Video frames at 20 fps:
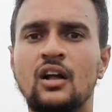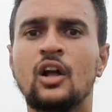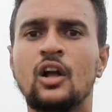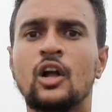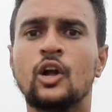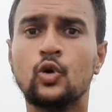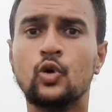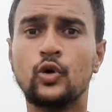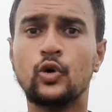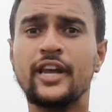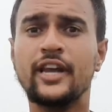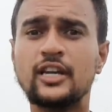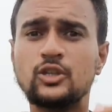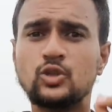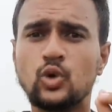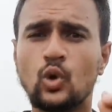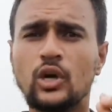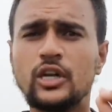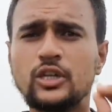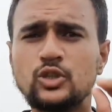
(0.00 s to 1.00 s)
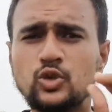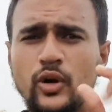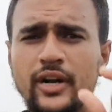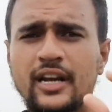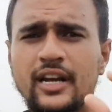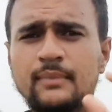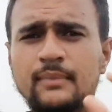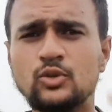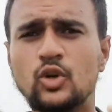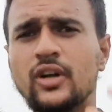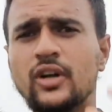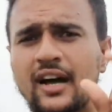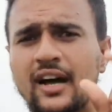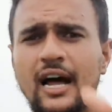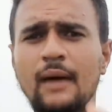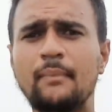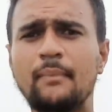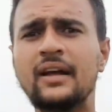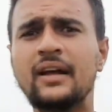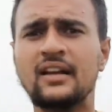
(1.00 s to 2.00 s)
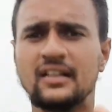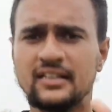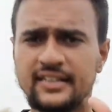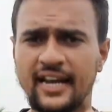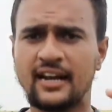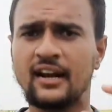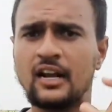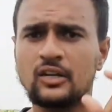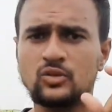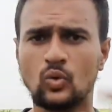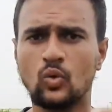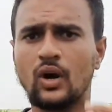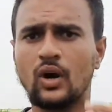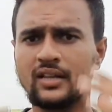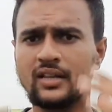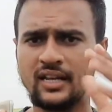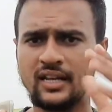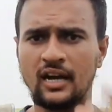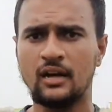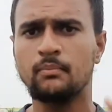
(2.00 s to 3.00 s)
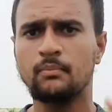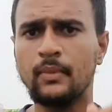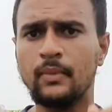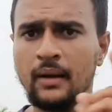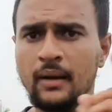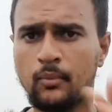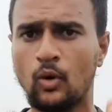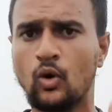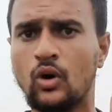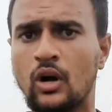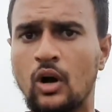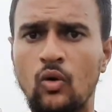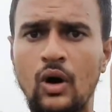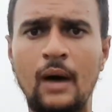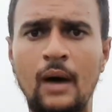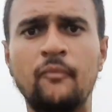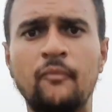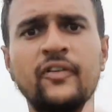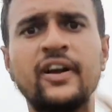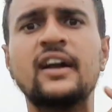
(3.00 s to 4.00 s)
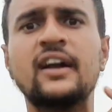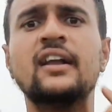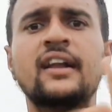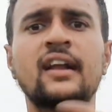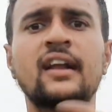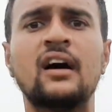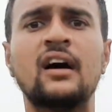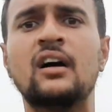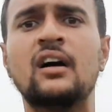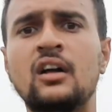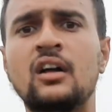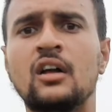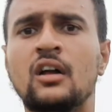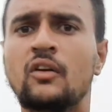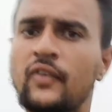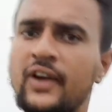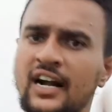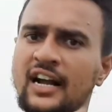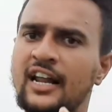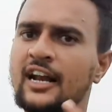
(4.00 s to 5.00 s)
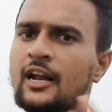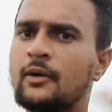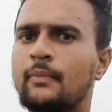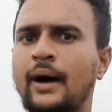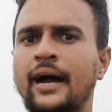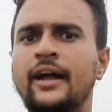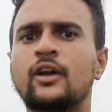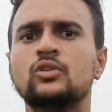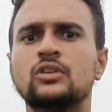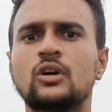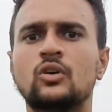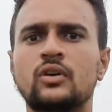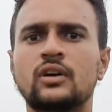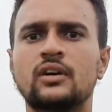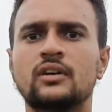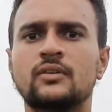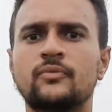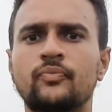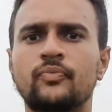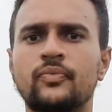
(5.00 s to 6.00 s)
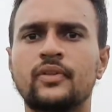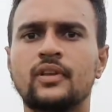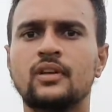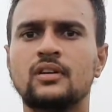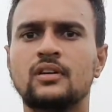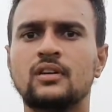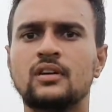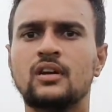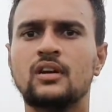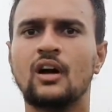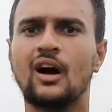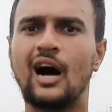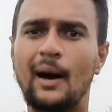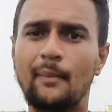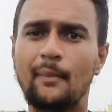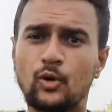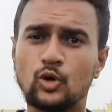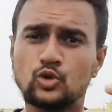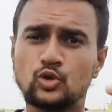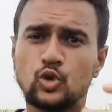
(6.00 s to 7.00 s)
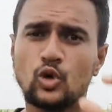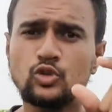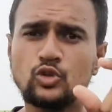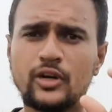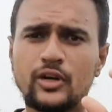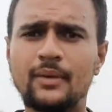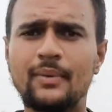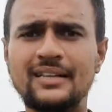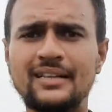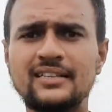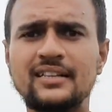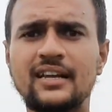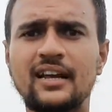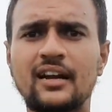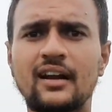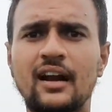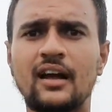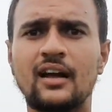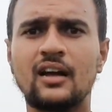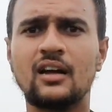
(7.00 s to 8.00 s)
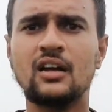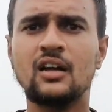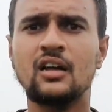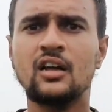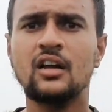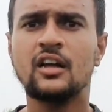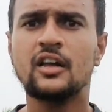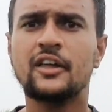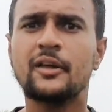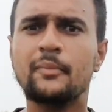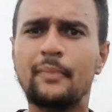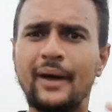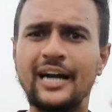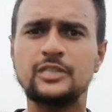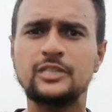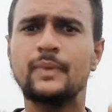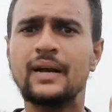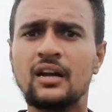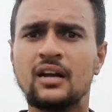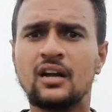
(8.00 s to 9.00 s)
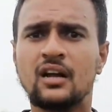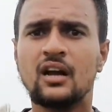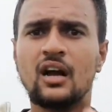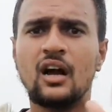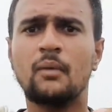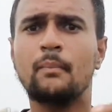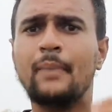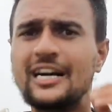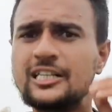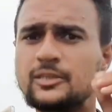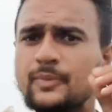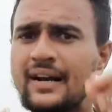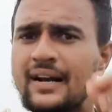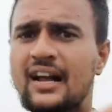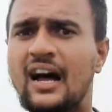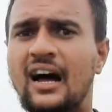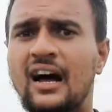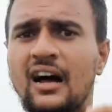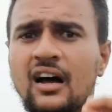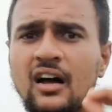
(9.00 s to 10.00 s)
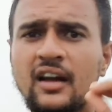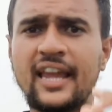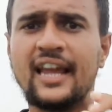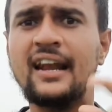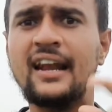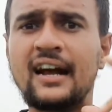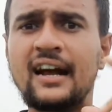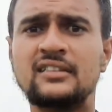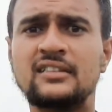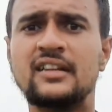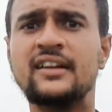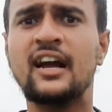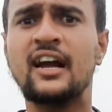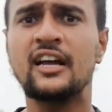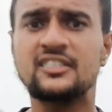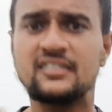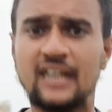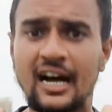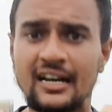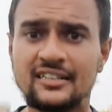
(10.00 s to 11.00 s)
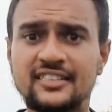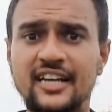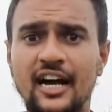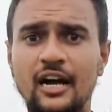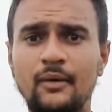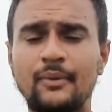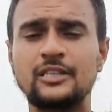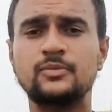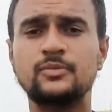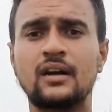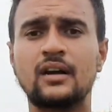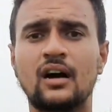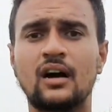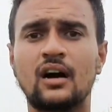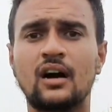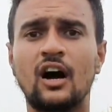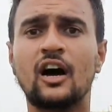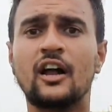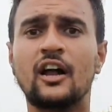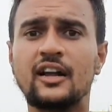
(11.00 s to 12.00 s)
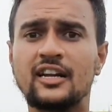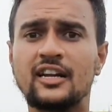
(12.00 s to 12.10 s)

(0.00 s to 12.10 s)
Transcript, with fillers: क्योंकि ये छोटी छोटी कमजोरी अगर आपने देखना शुरू कर दिया मैं बोल रहा हूँ आप विकेट लेना विकेट लेने में माहिर हो जाओगे आपको छोटी छोटी बातें देखना है कि बैट्समैन बैट्समैन का खेलने का तरीका स्टांस क्या है बैट्समैन का अगर